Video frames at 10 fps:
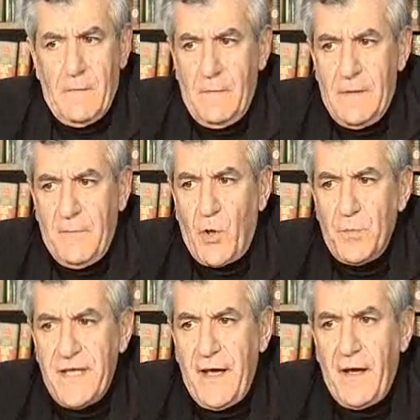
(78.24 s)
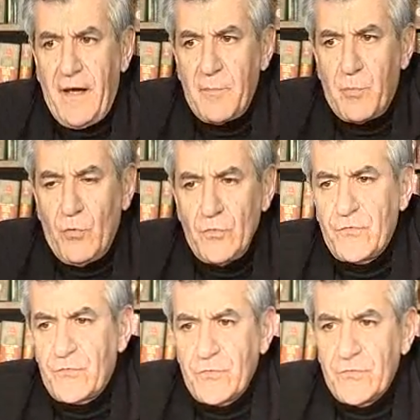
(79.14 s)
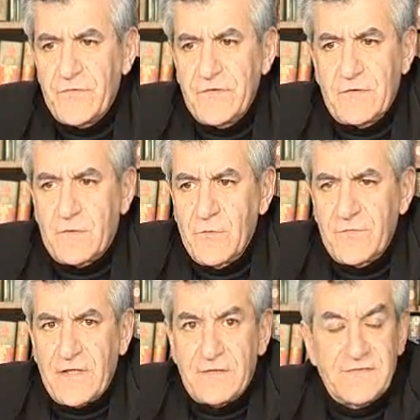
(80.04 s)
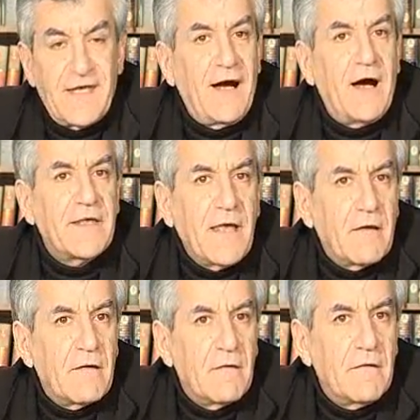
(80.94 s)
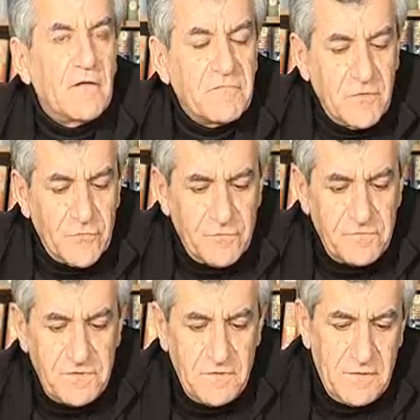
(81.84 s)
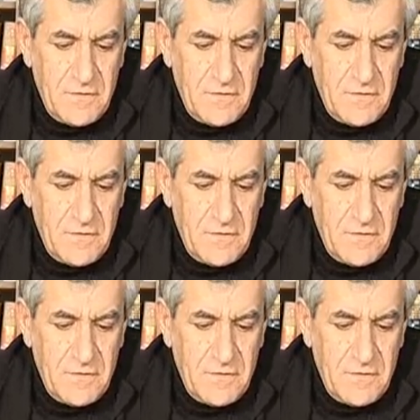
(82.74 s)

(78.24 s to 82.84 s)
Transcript: Euh, la première réponse, euh, c'est que ça ne sert à rien, la philosophie.